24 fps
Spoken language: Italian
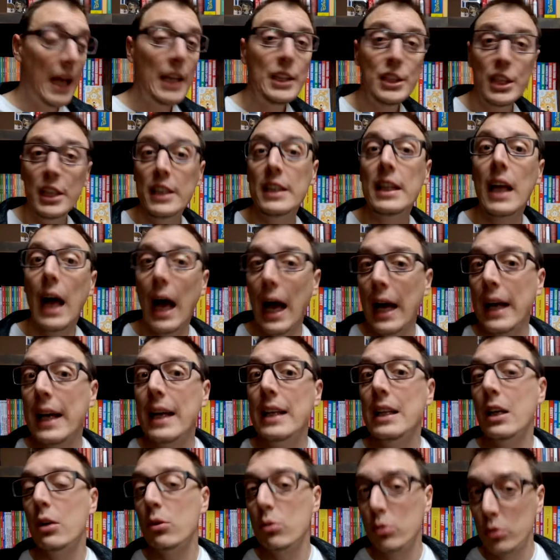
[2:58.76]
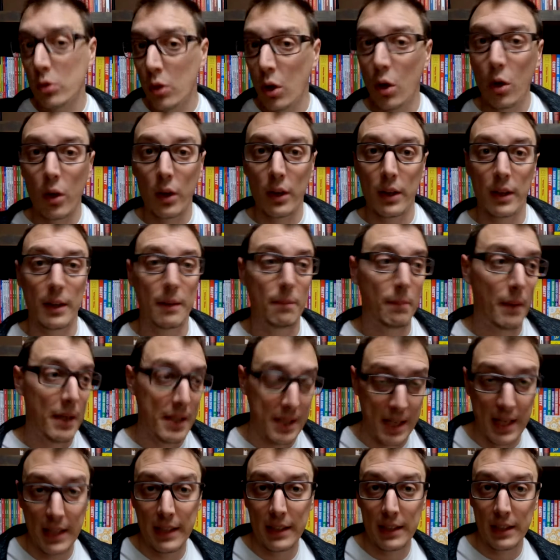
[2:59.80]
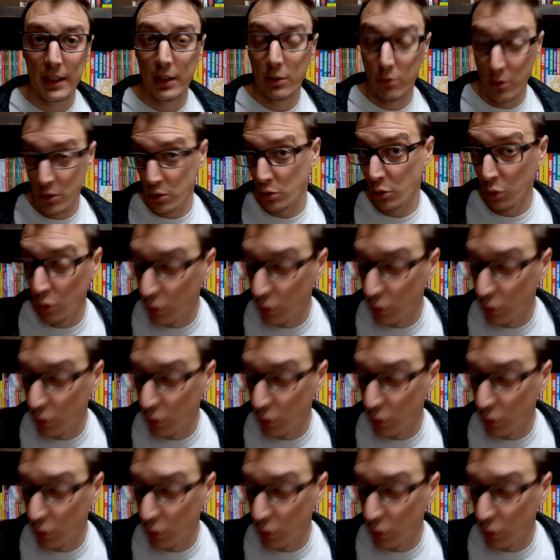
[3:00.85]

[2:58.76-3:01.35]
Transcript: e cita anche gli autori presenti in questo